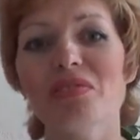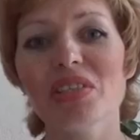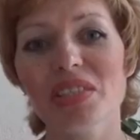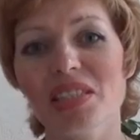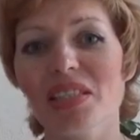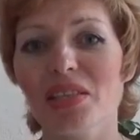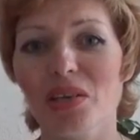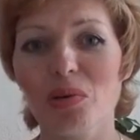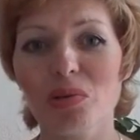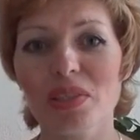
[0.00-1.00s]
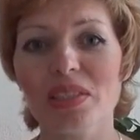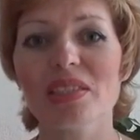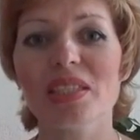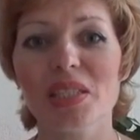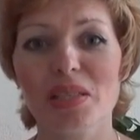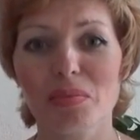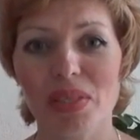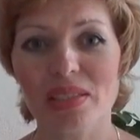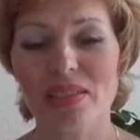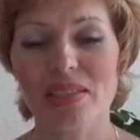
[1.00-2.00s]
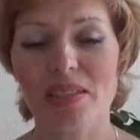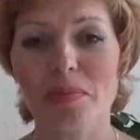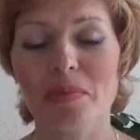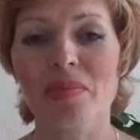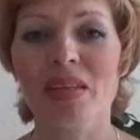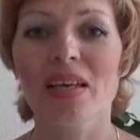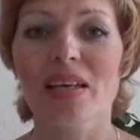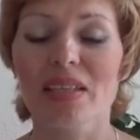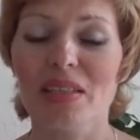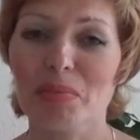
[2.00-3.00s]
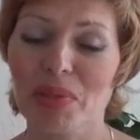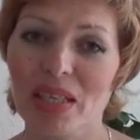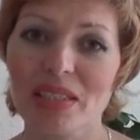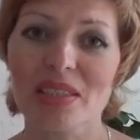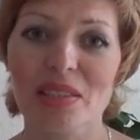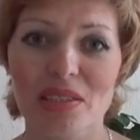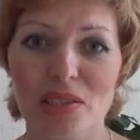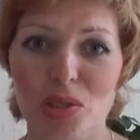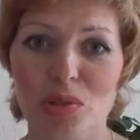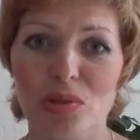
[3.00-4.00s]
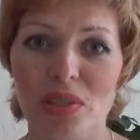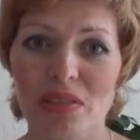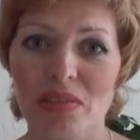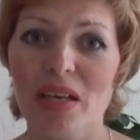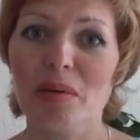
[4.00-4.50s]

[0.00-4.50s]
выйти на доход за три месяца на 15 тысяч долларов.